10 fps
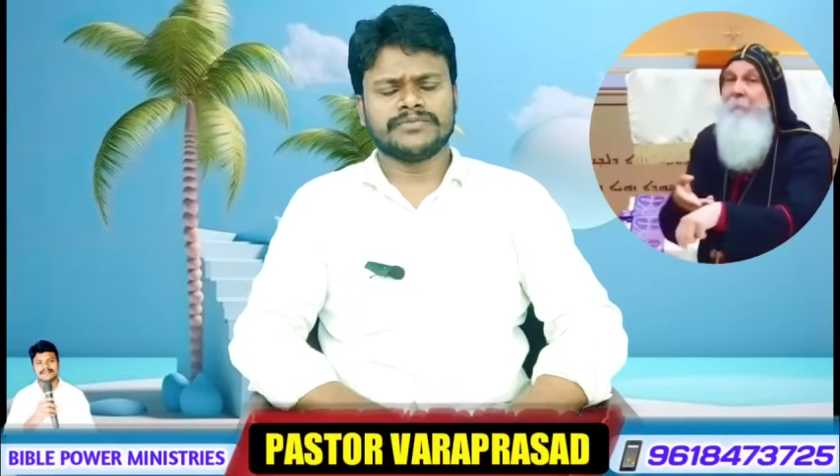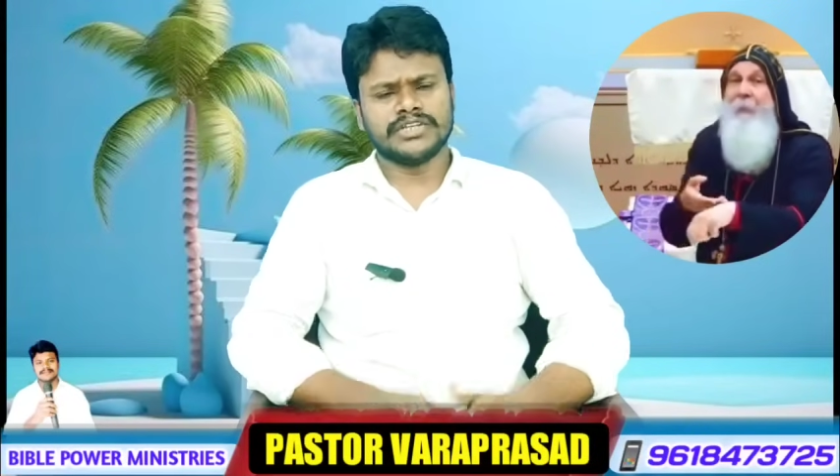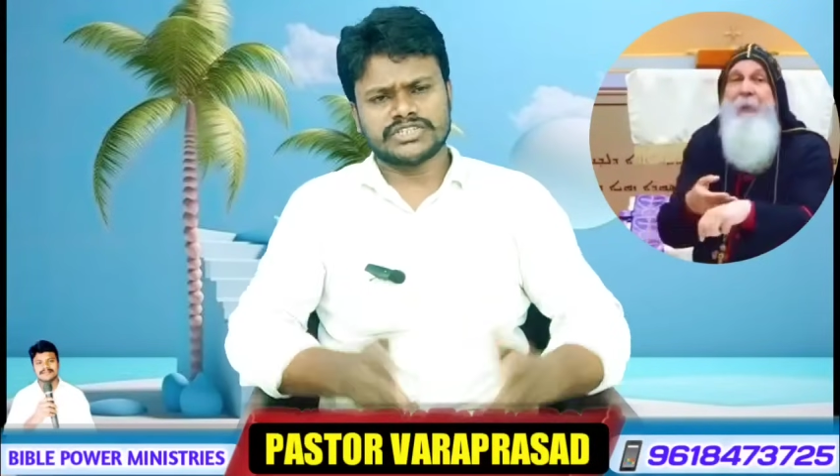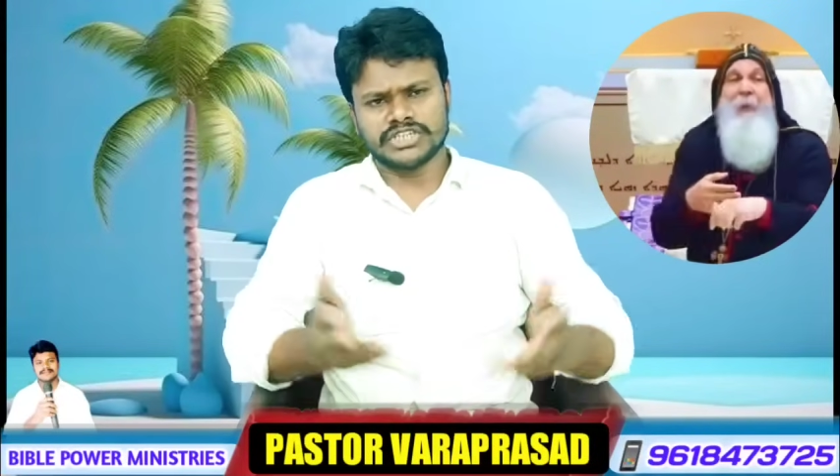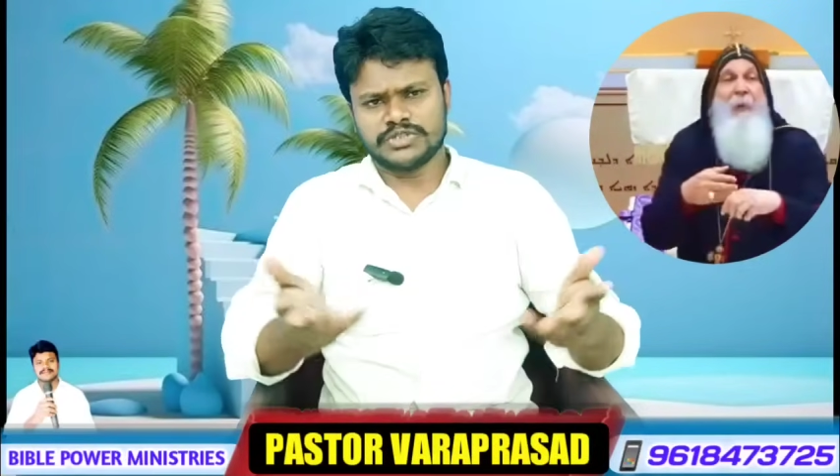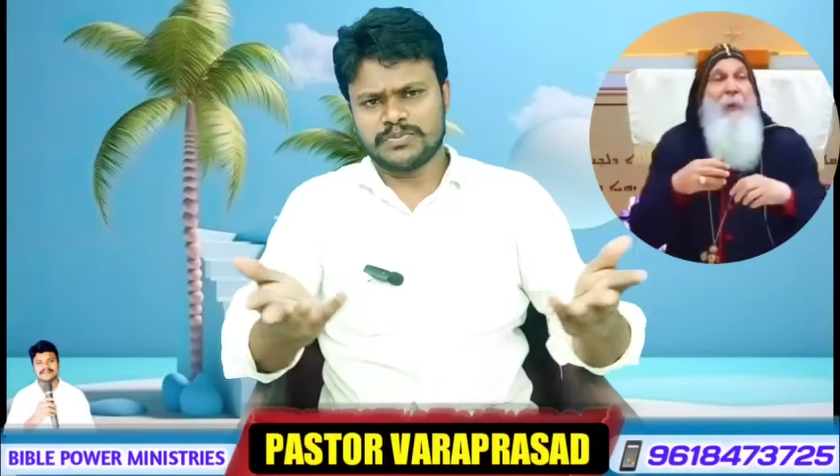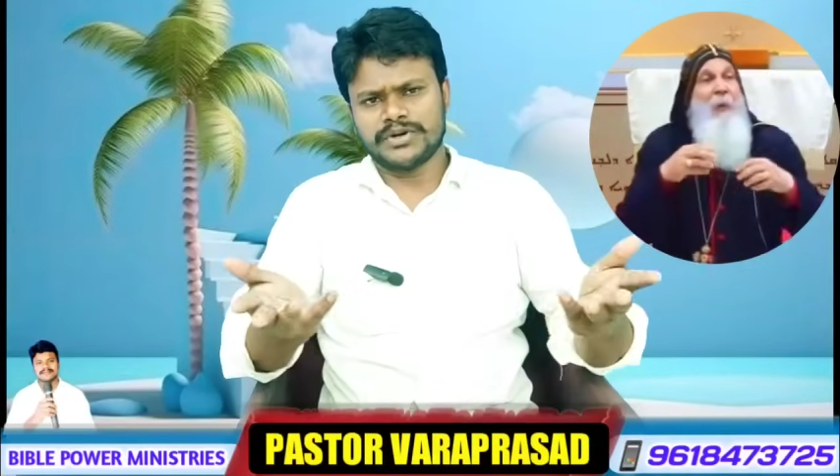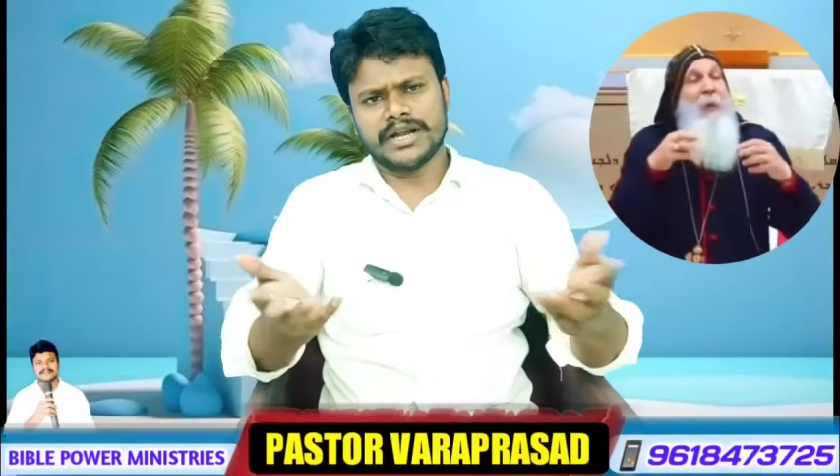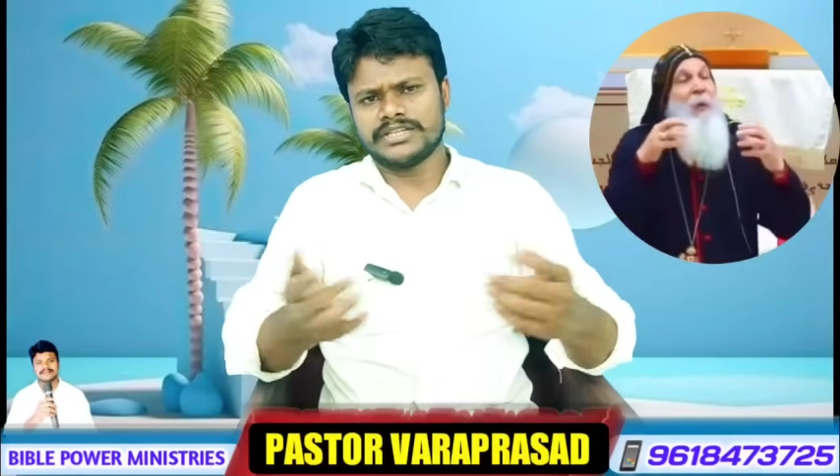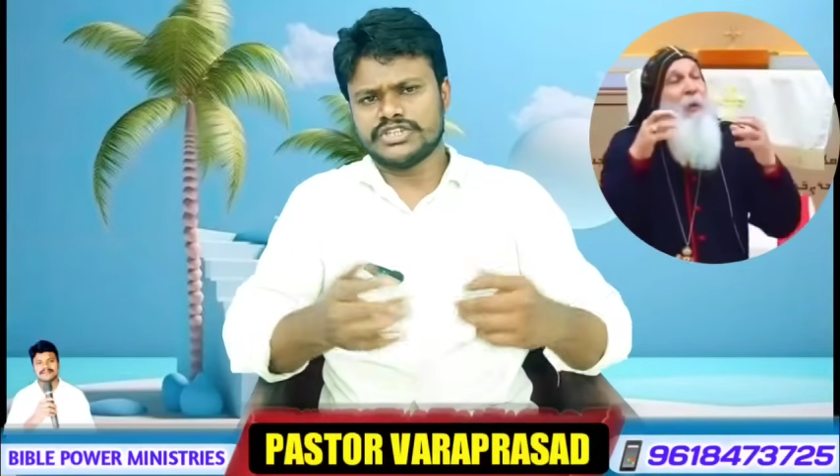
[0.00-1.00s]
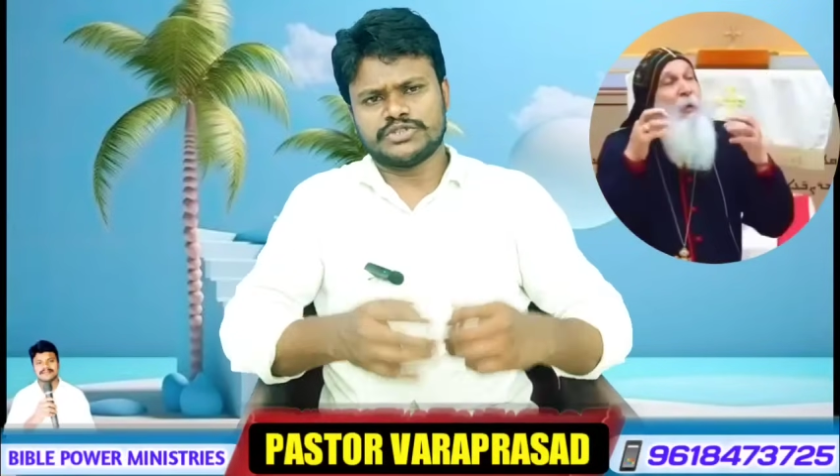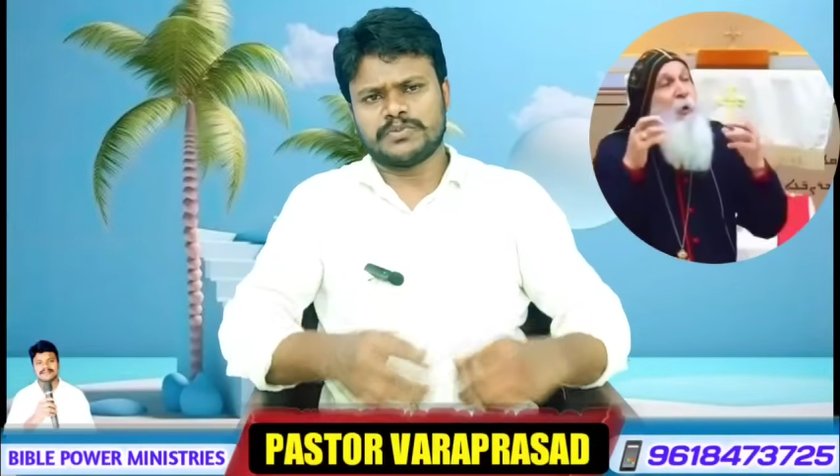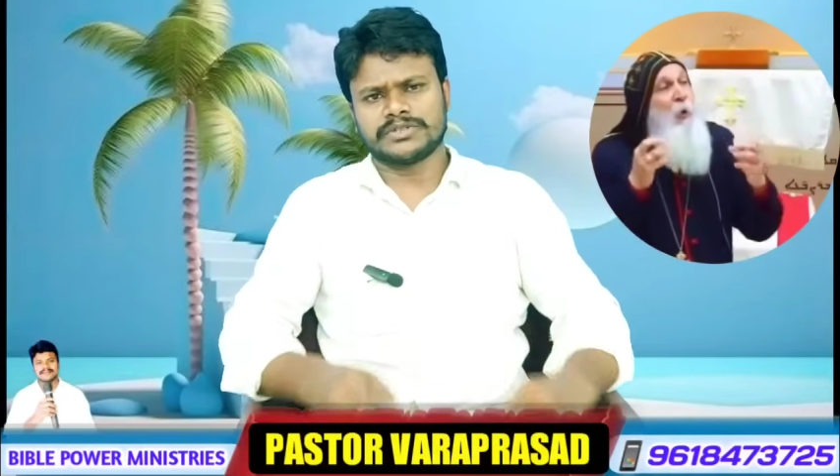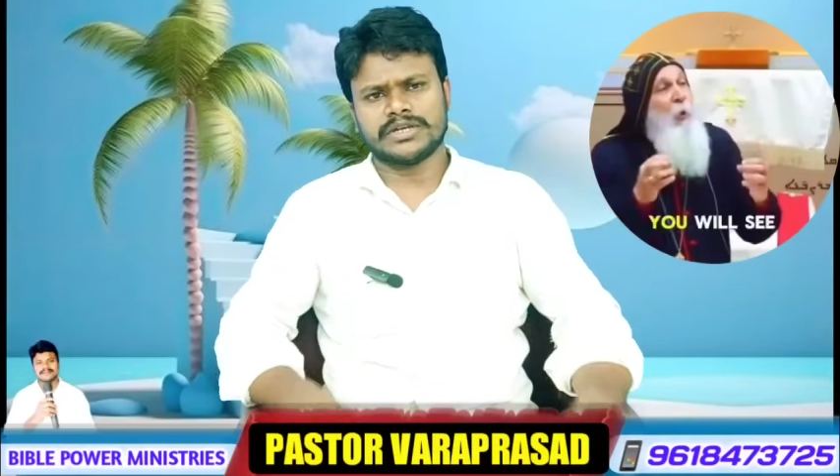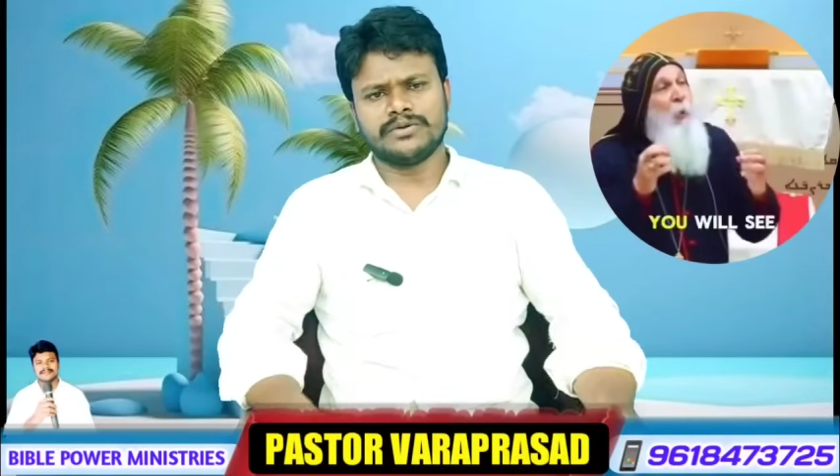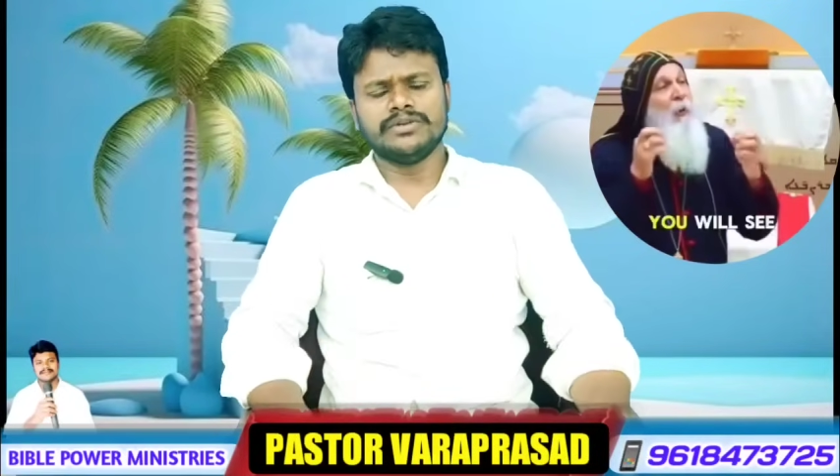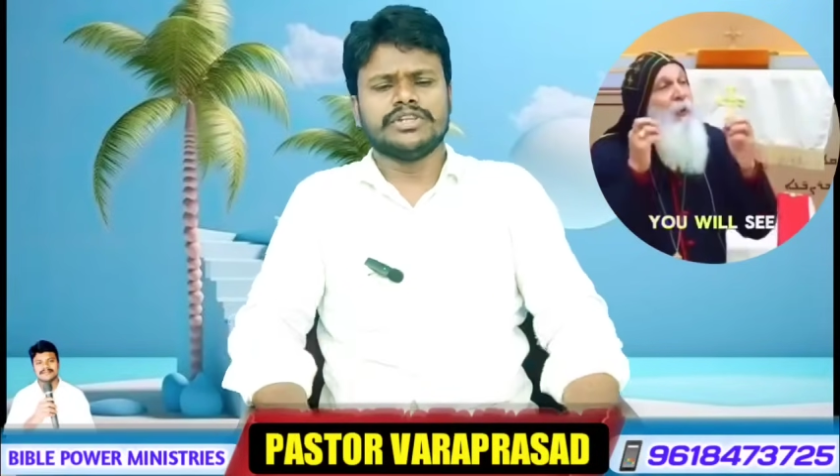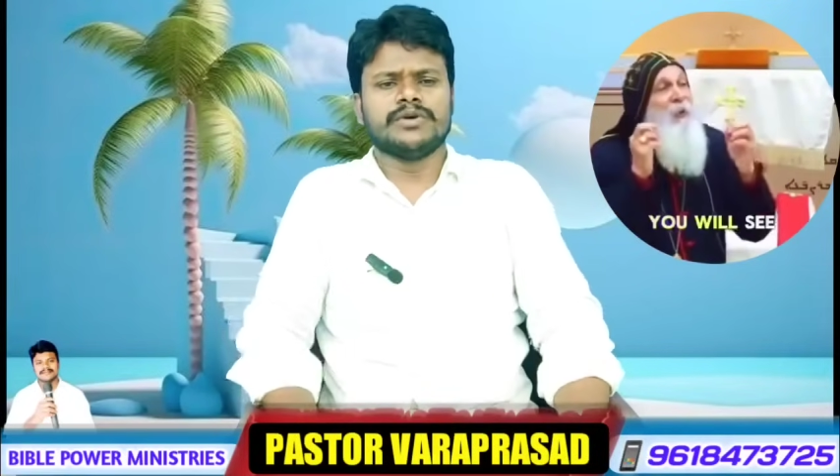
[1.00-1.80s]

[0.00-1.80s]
నేను చచ్చిపోనని చచ్చిపోతాను